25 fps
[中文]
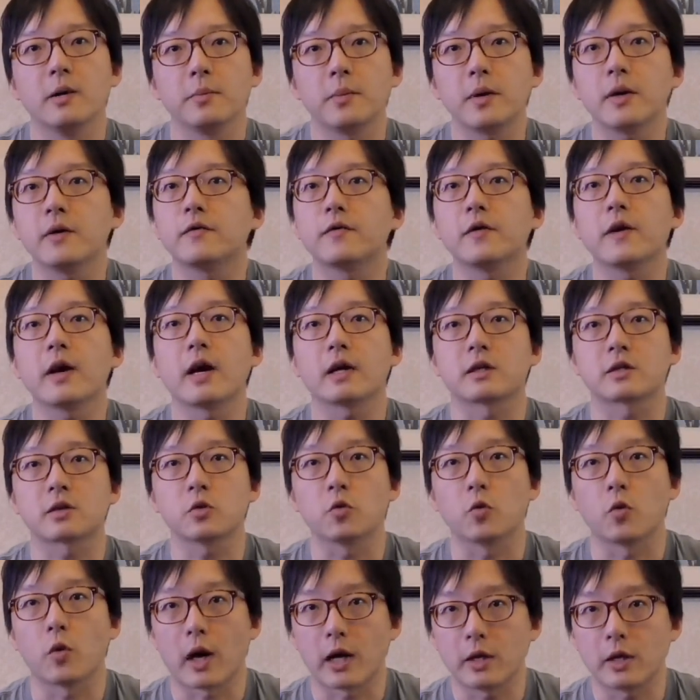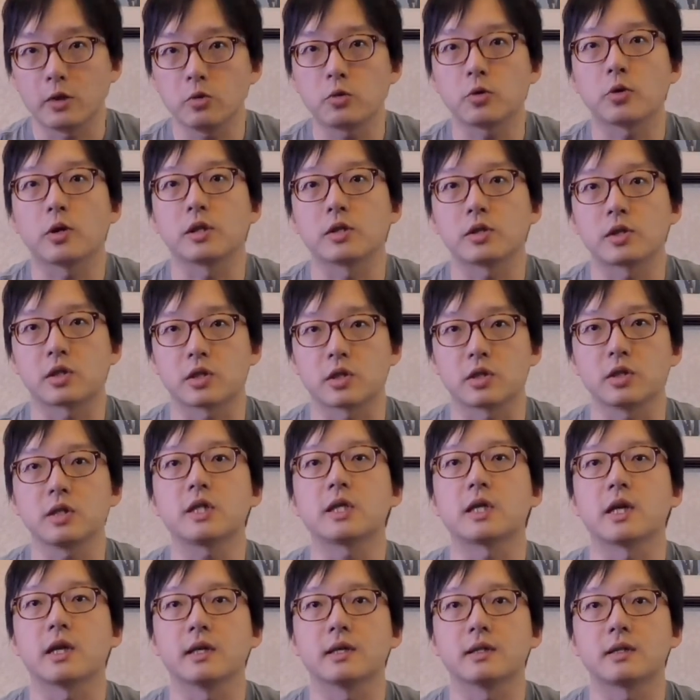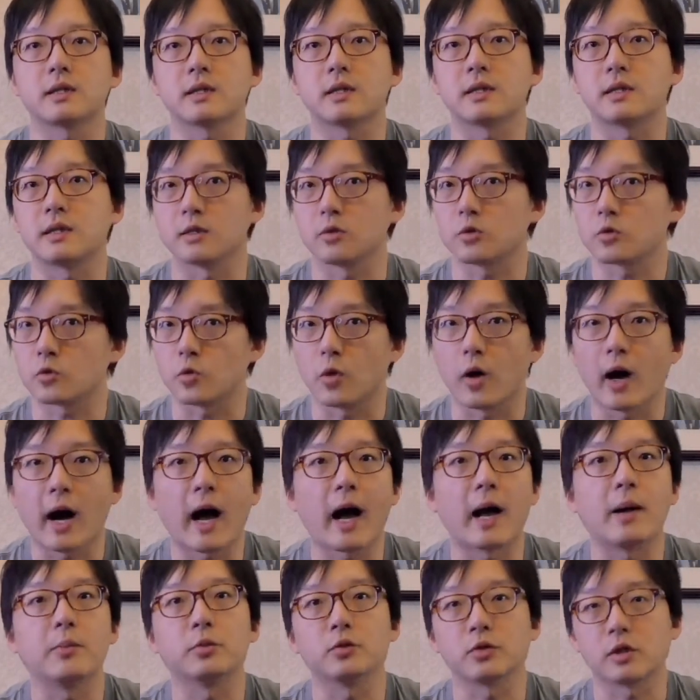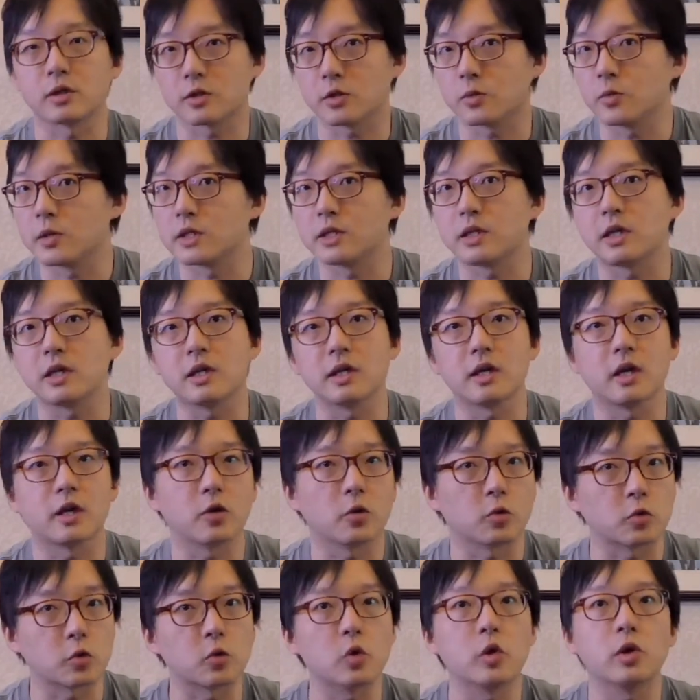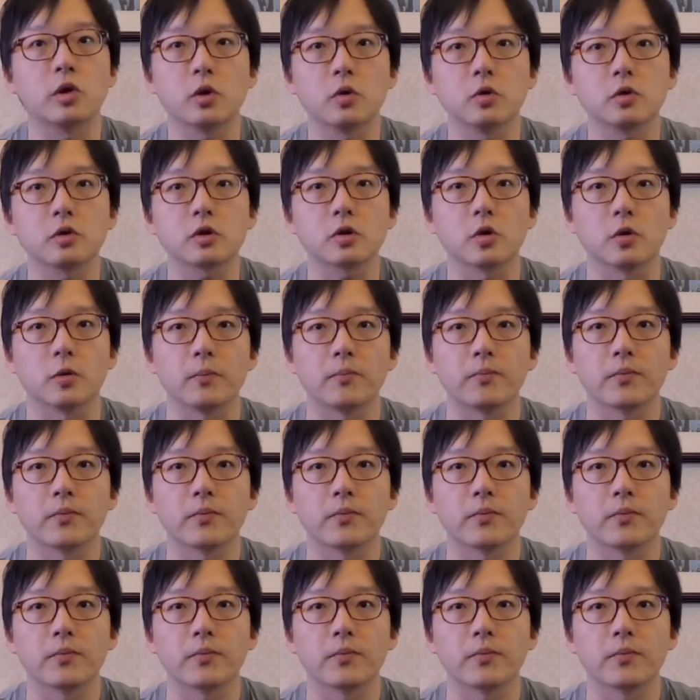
并非啊是完全只写自己所爱慕的这位青年有多优秀，